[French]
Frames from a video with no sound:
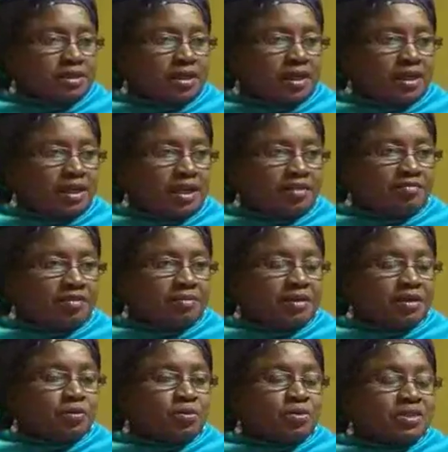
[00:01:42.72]
de cela la
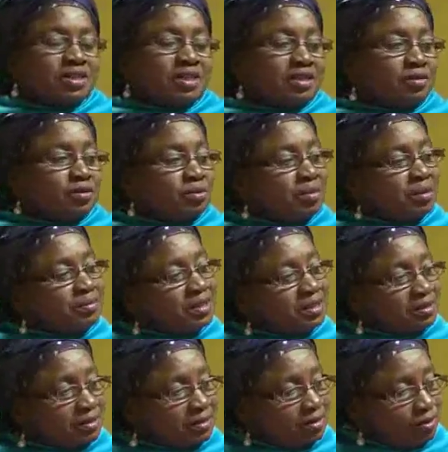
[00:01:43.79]
femme est considérée au même
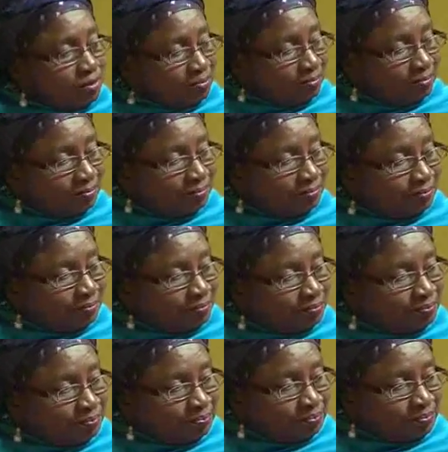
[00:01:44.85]
titre que l'homme mm.
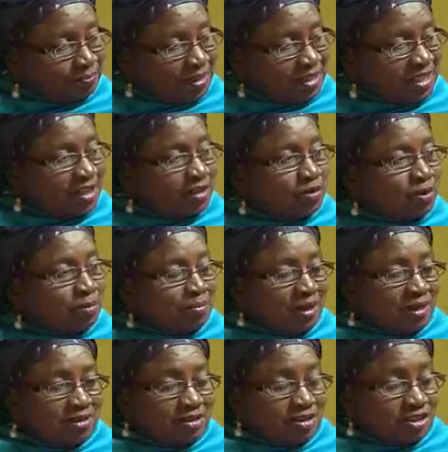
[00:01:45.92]
Hein? Ah. Parce que quand on
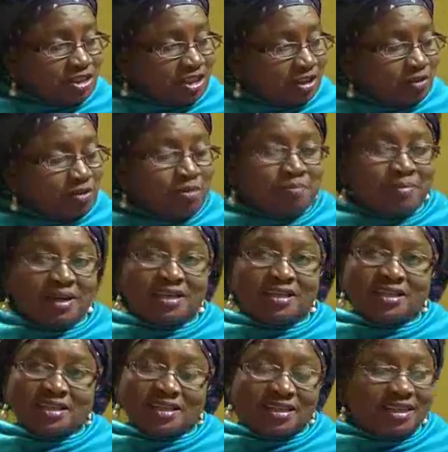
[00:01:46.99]
parle de genre, on
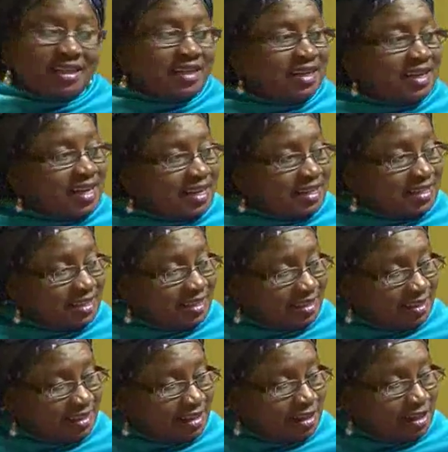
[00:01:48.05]
parle d'équité et
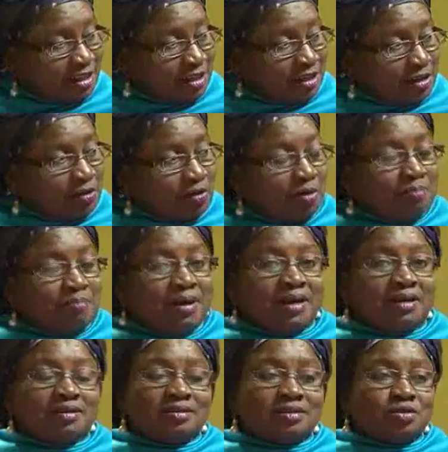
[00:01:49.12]
d'égalité. Tout à fait. On
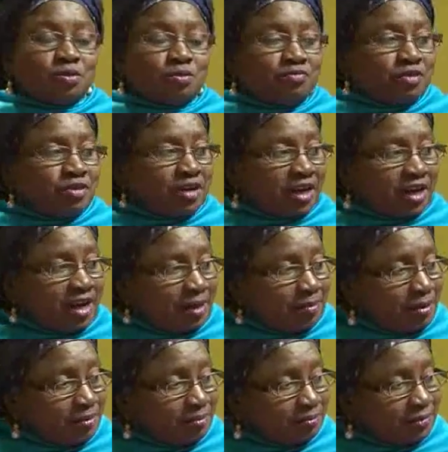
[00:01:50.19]
parle de groupes
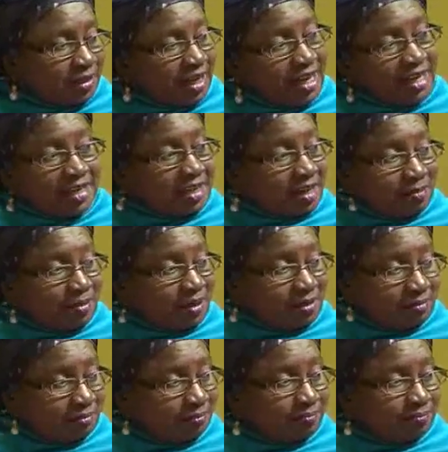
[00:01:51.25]
vulnérables, ah. les
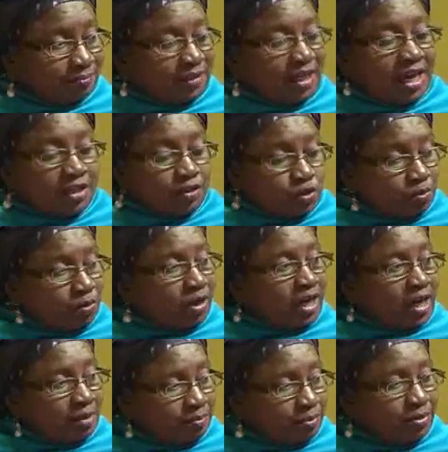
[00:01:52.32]
handicapés. En ah. À
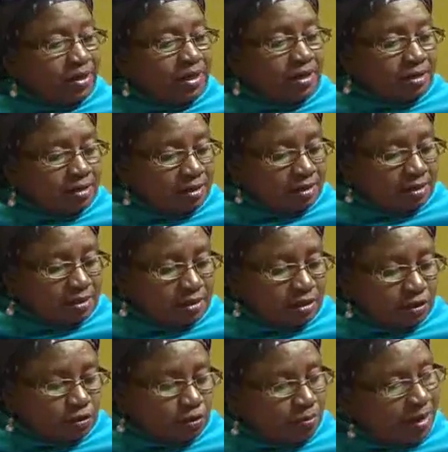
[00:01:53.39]
on a appuyé le,
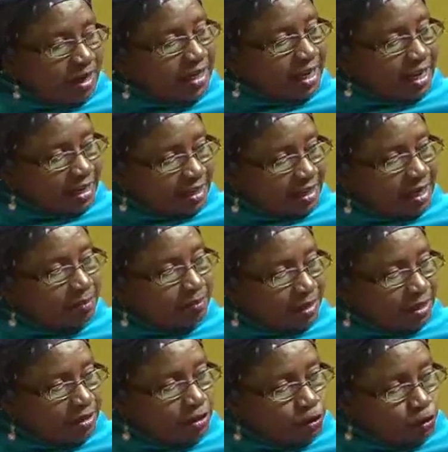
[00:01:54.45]
le, groupement des
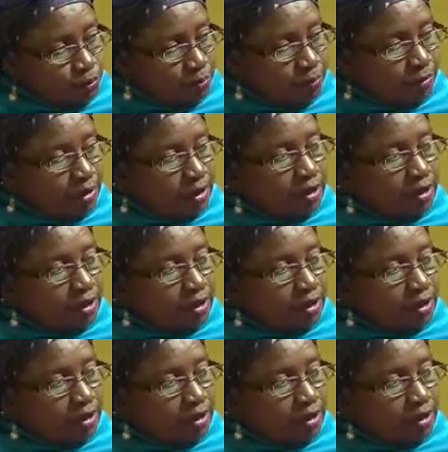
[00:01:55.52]
handicapés de Ndjoum